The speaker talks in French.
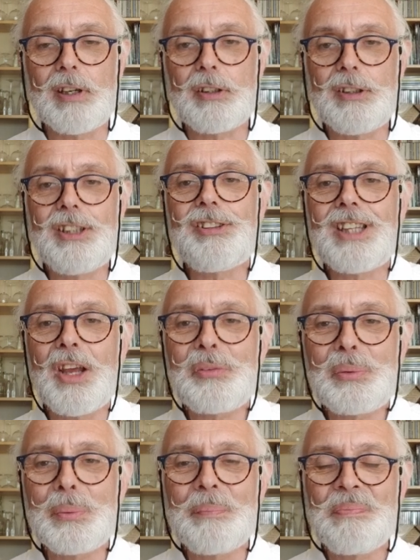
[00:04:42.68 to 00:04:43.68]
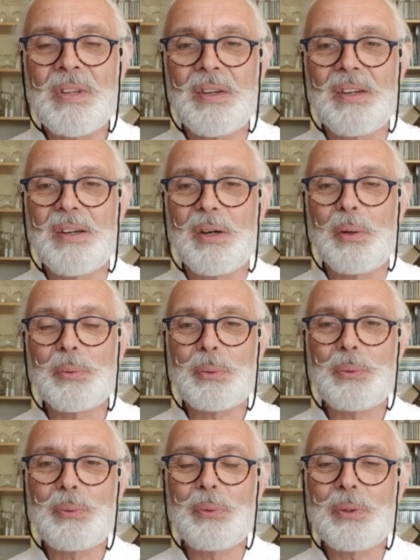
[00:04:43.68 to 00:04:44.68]
faire une distinction
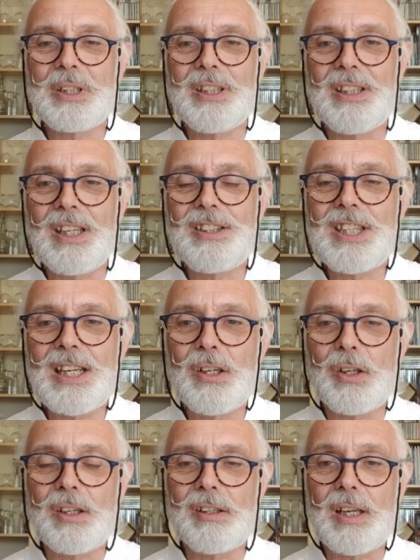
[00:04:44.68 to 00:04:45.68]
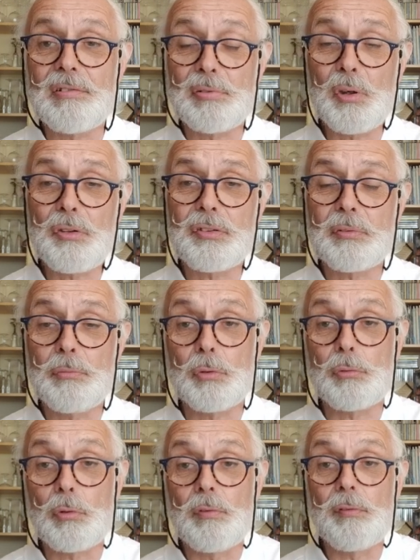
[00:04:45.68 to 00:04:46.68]
entre ceux qui détiennent euh, la force,
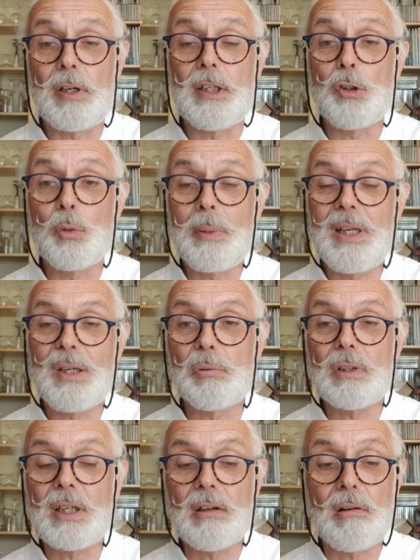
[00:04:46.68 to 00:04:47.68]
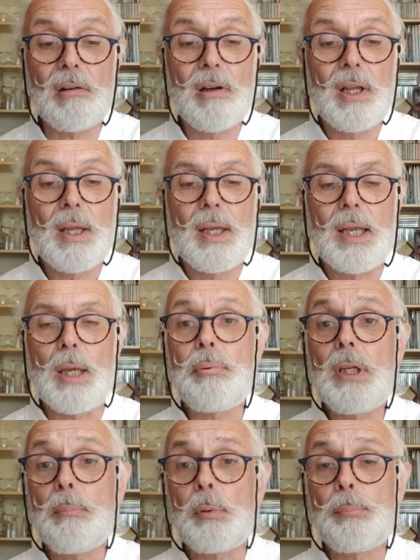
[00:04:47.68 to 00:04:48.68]
donc on va les nommer les conquérants, et
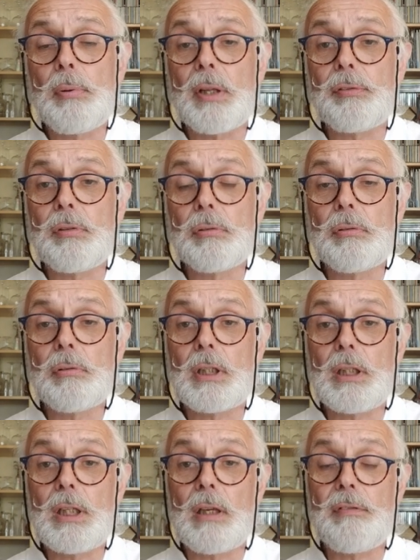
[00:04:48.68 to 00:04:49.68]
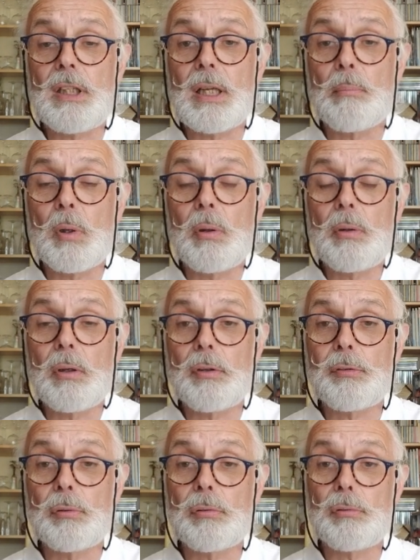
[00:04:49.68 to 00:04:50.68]
puis des populations qui, évidemment,
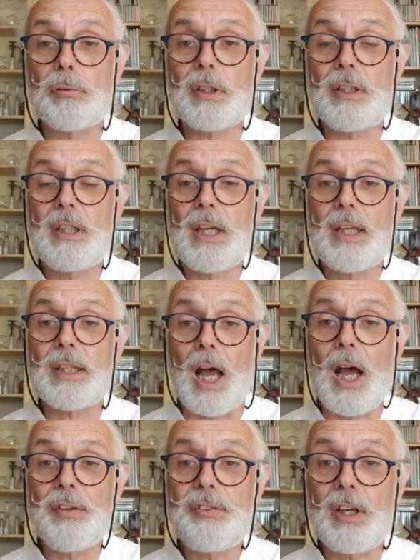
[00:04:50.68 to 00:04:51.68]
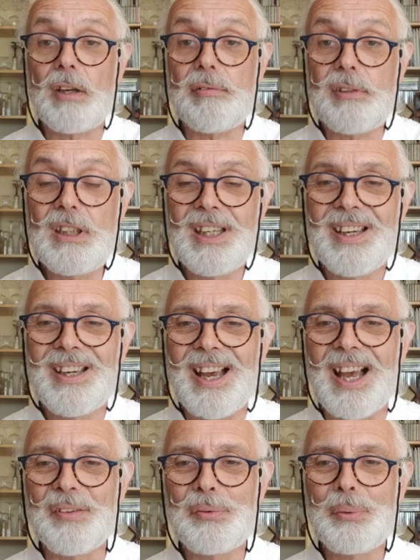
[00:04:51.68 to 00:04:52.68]
euh, sont condamnées à être asservies
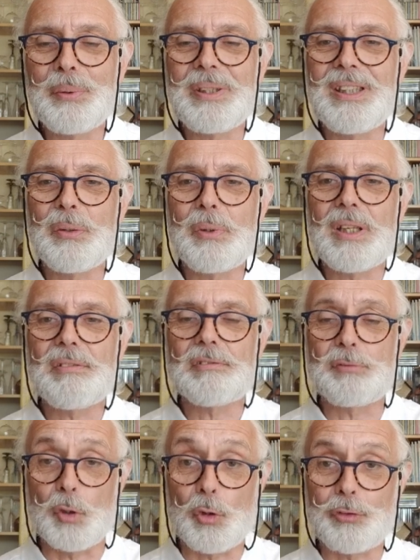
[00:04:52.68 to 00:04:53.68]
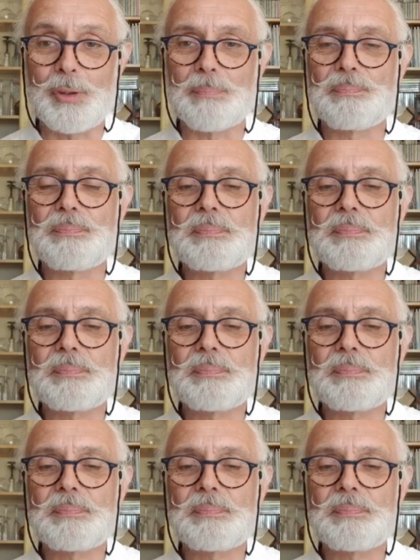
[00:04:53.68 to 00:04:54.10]
à ceux qui ont la force.